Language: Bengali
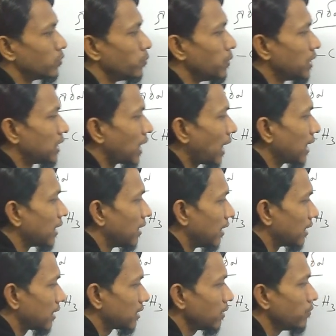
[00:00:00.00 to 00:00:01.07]
মিথাইল
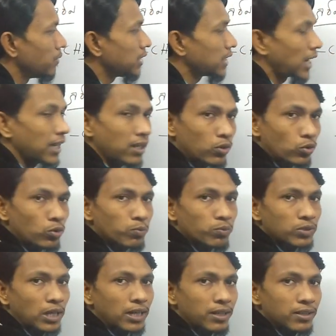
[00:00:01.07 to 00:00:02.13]
এটা হচ্ছে মিথাইল গ্রুপ
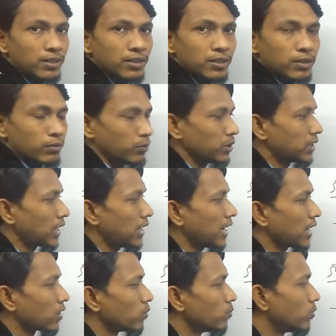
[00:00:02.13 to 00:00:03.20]
তাহলে মিথাইল
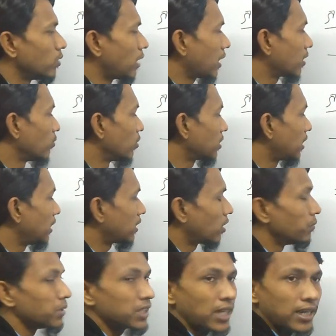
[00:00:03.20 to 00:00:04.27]
অ্যালকিমিন তাহলে
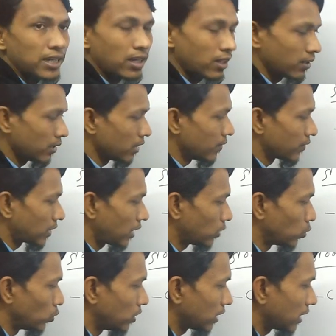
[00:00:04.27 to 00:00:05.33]
এটাও মিথাইল তার
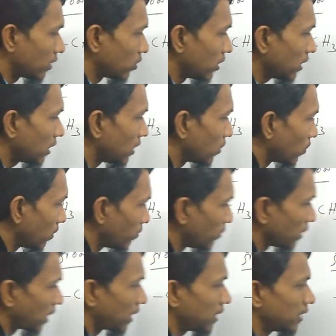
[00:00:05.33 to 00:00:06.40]
দুদিকে যদি কিটোনে
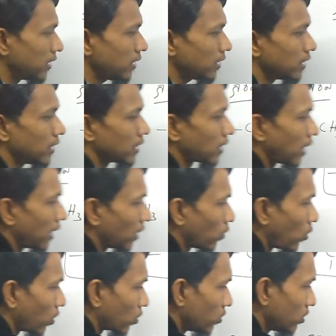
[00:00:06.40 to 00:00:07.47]
মিথাইল দিয়ে দিই তাহলে এর
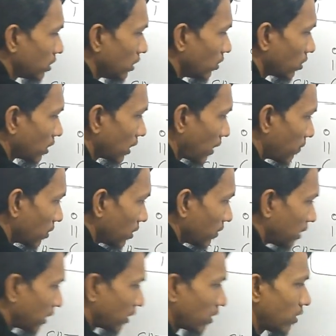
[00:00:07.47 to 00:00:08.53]
গঠন চিহ্নটা কেমন হয়ে
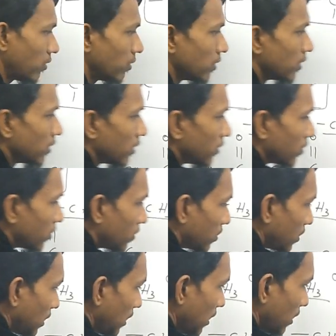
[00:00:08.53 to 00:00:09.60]
দেখে নাও সি